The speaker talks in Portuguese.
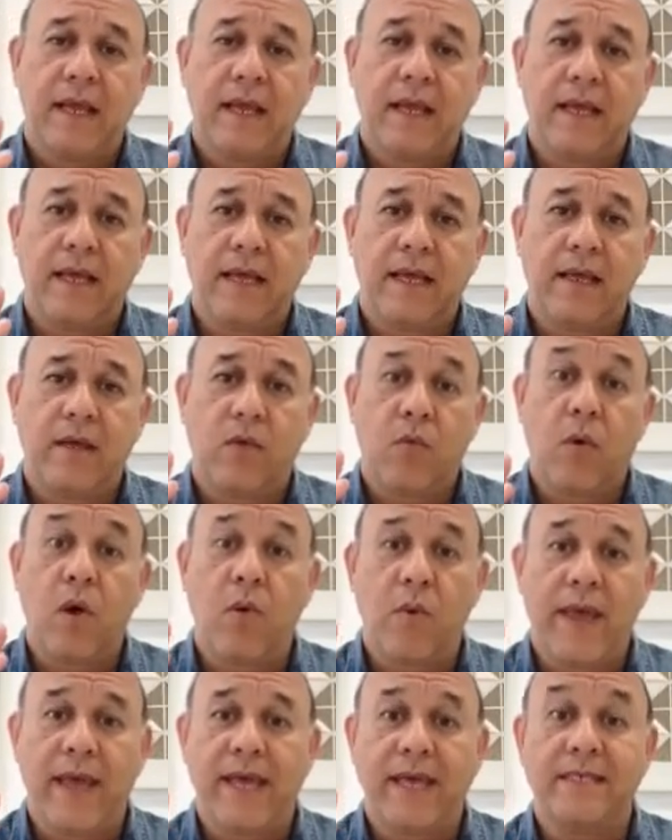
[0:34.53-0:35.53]
uh,
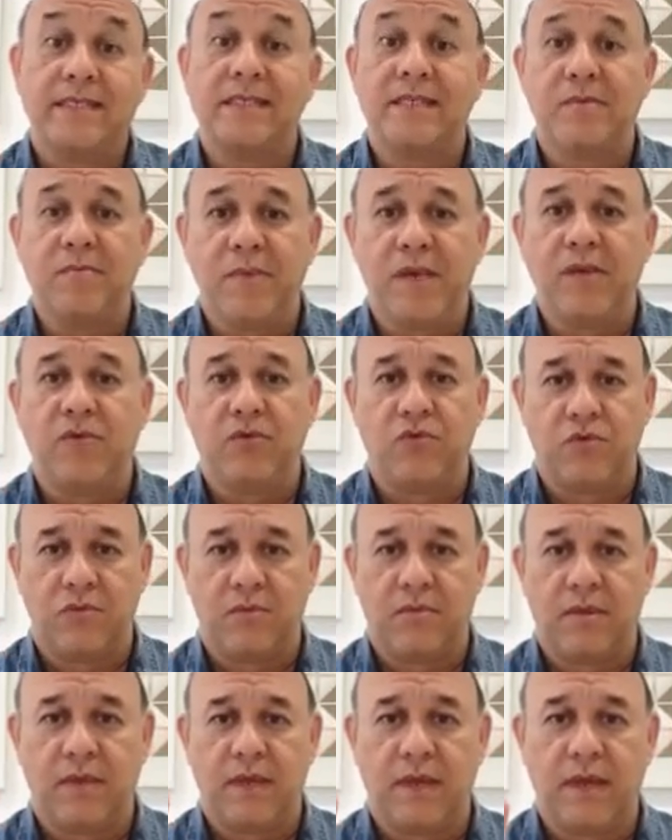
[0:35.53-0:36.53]
qual é esse mito
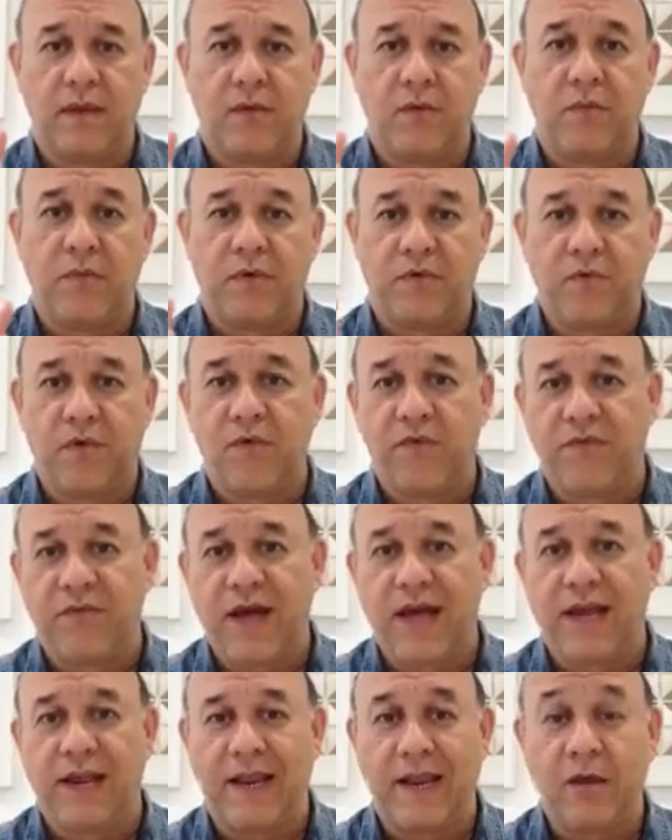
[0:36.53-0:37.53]
que o pessoal
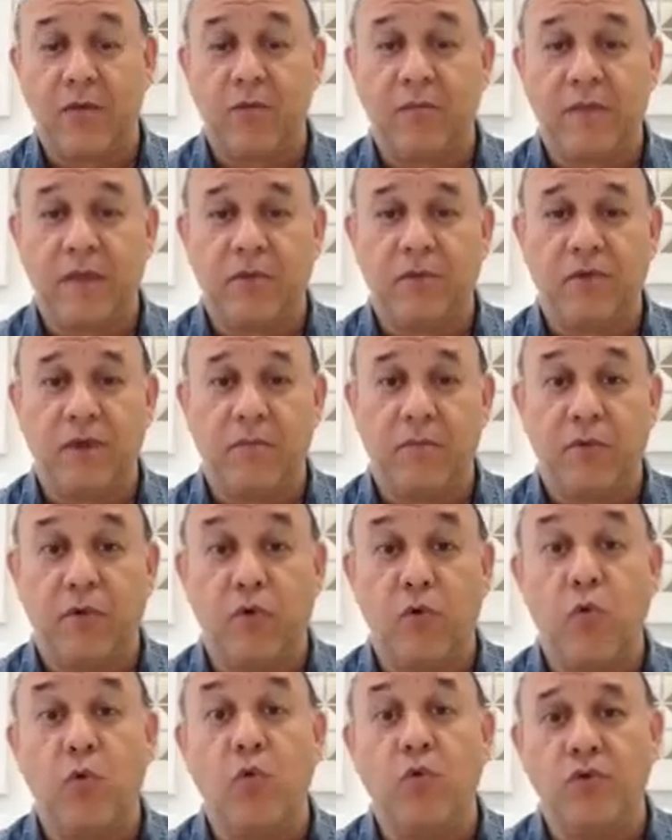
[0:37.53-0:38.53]
fala, né, o mito de
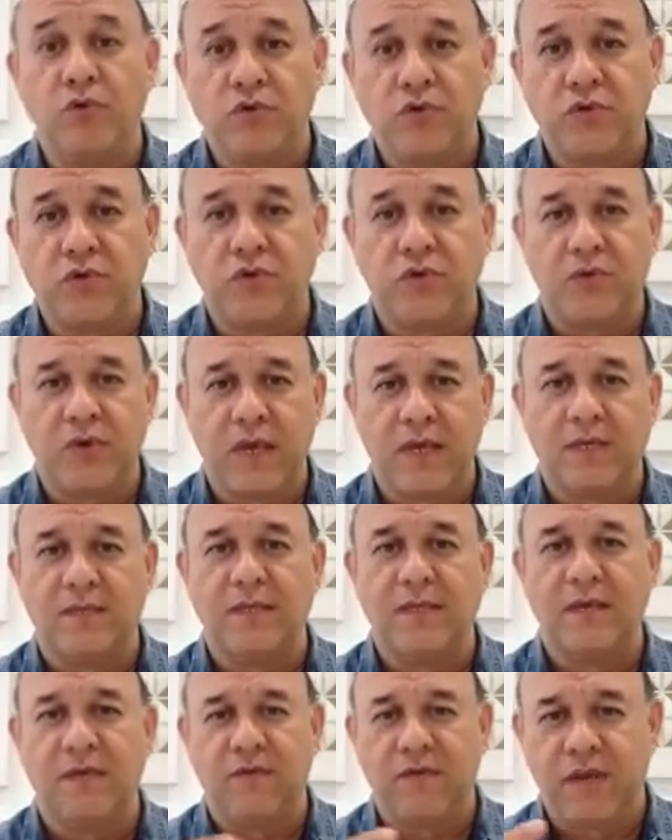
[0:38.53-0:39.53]
Procusto, o que, que
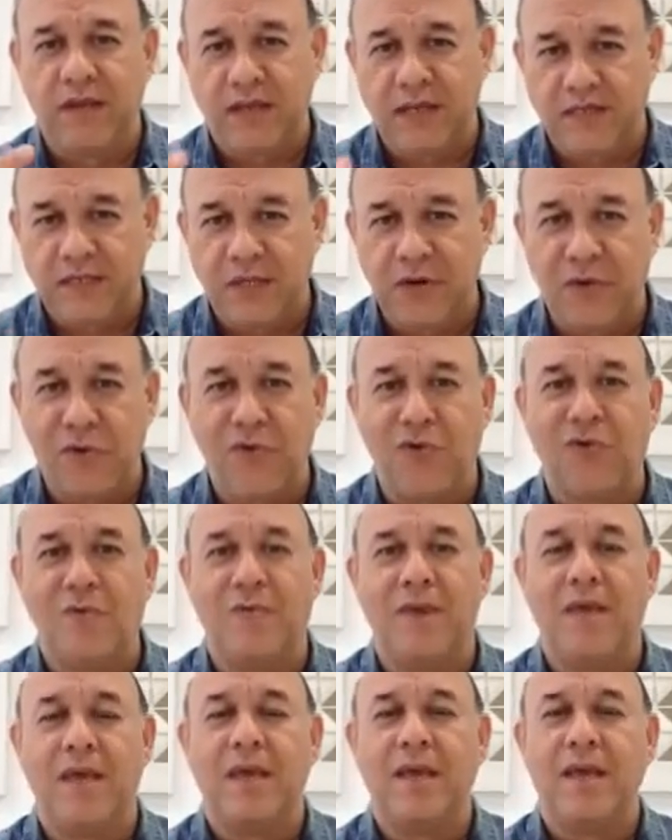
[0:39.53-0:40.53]
significa esse
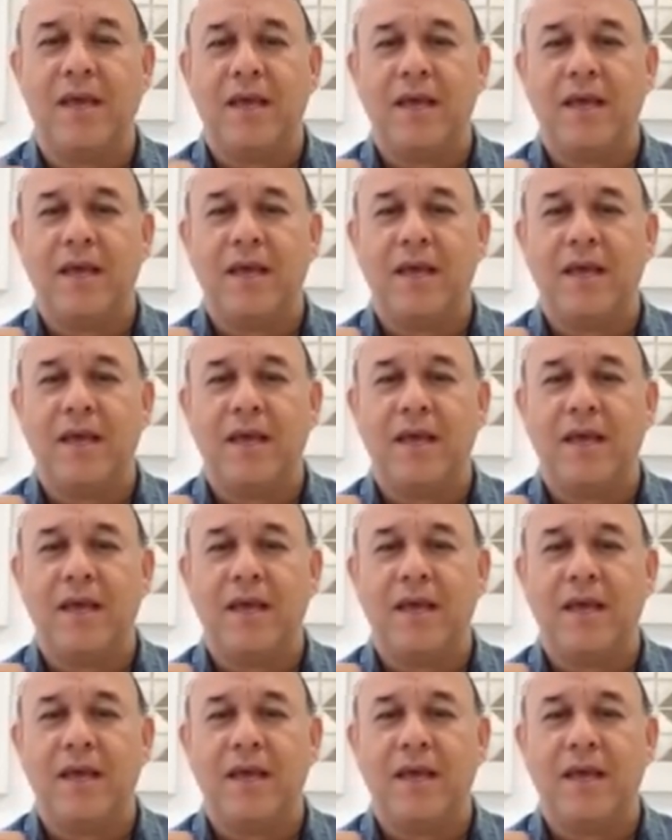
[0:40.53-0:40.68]
nome,